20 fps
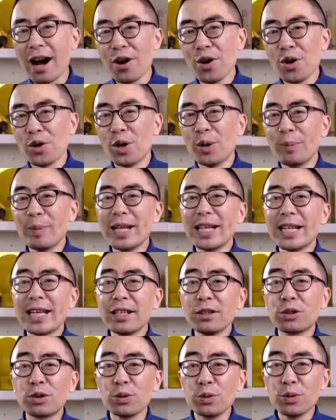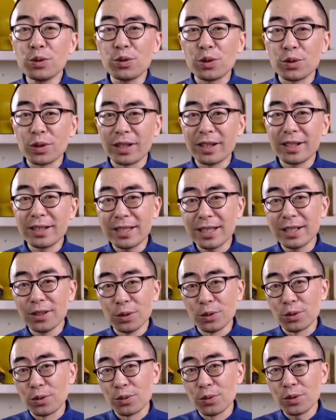啊，我们连读取和记
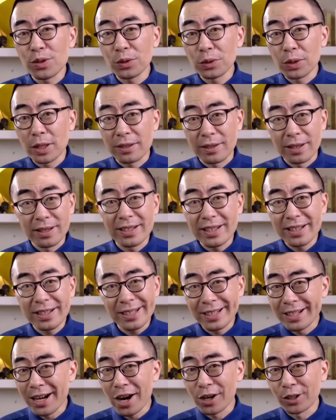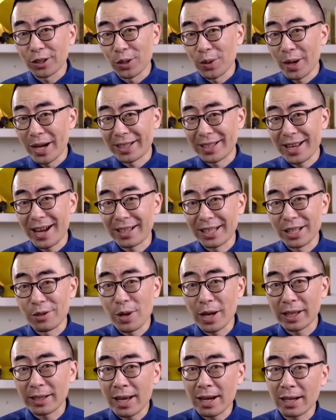录足够的神经信号都还差得
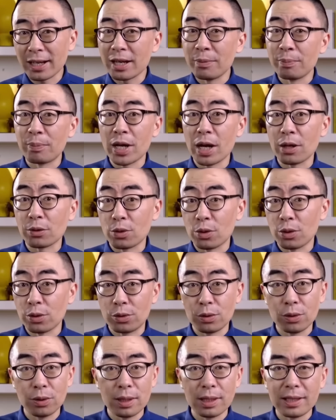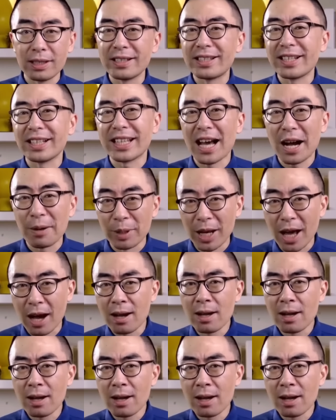远呢，更不要说去理解它们